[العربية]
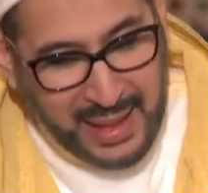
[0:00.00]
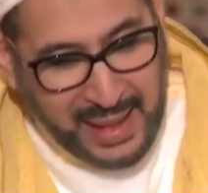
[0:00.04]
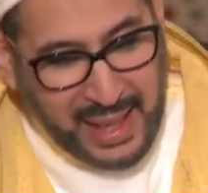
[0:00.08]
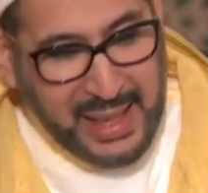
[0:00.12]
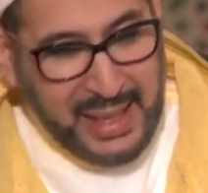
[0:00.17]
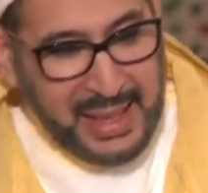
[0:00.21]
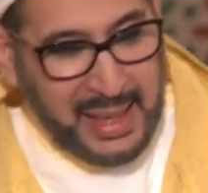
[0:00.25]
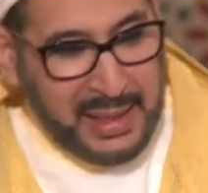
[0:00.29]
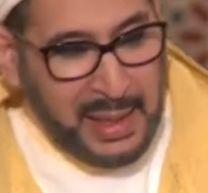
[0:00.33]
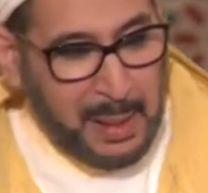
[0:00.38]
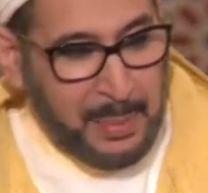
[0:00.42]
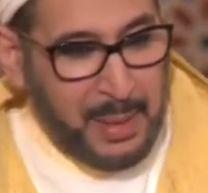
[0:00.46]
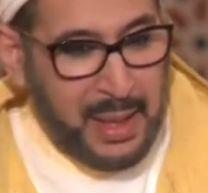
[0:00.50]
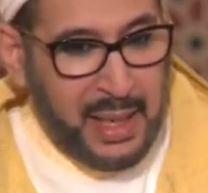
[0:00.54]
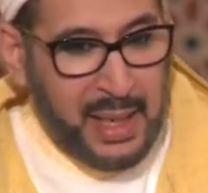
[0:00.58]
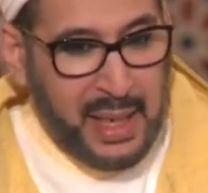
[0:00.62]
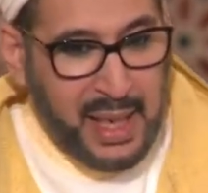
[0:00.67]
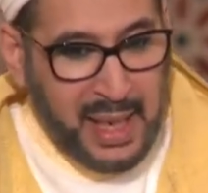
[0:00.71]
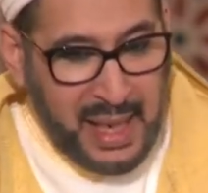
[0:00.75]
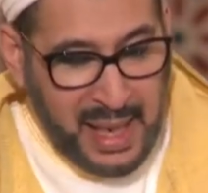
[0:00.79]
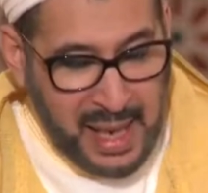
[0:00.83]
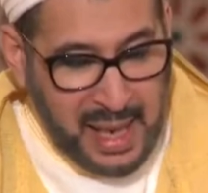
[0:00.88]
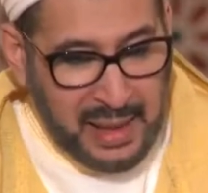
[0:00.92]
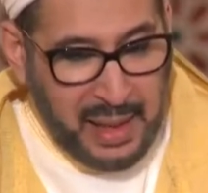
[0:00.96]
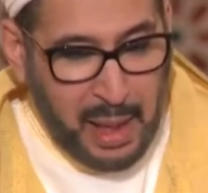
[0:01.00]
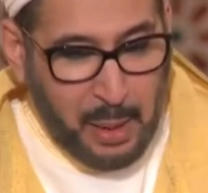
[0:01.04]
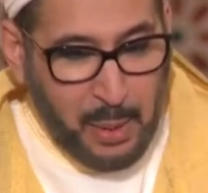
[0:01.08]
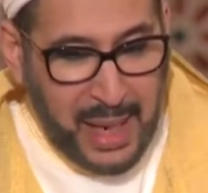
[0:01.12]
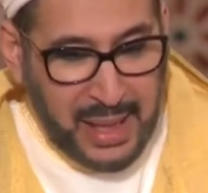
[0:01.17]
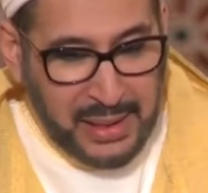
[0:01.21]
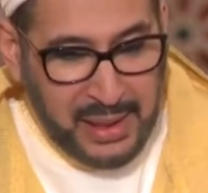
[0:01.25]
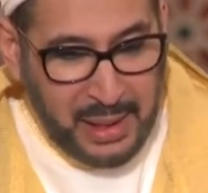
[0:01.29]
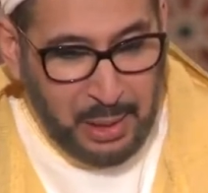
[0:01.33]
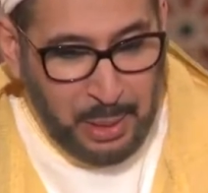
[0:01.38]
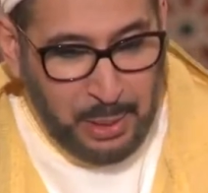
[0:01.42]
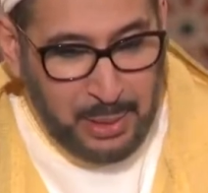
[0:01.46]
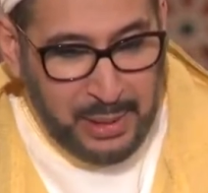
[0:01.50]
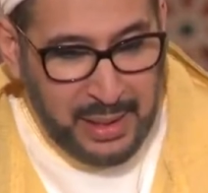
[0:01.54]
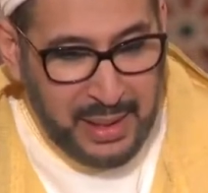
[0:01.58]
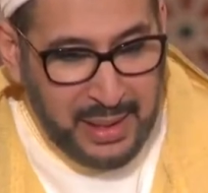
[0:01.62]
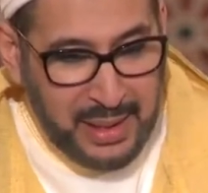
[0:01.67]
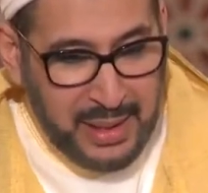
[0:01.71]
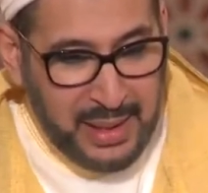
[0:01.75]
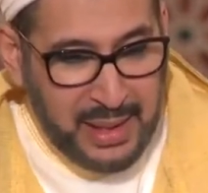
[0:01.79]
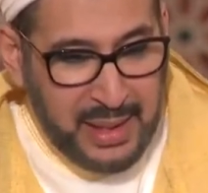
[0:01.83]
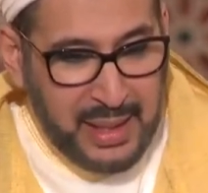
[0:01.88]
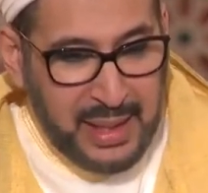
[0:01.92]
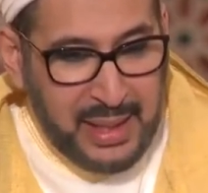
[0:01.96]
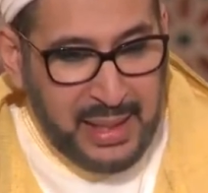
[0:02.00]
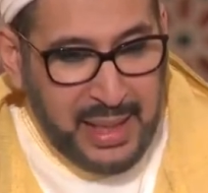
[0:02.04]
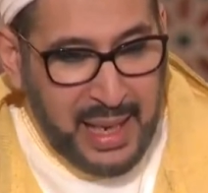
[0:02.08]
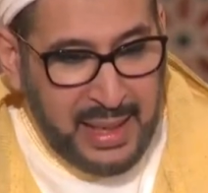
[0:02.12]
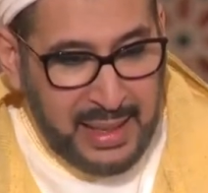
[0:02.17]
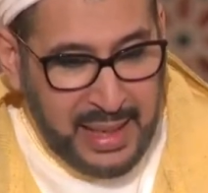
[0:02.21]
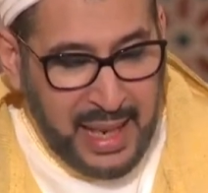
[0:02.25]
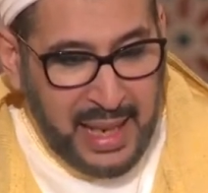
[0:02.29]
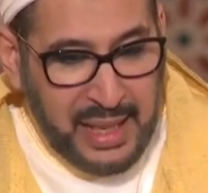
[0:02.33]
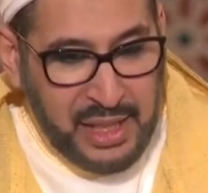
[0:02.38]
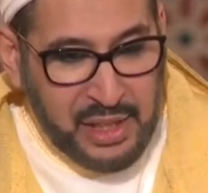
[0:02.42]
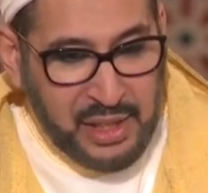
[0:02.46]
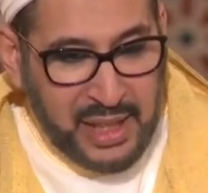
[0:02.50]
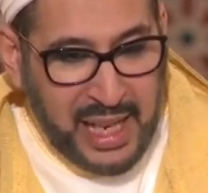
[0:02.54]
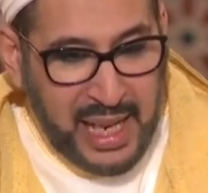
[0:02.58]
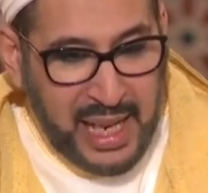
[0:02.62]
قيد به هذا واضح لا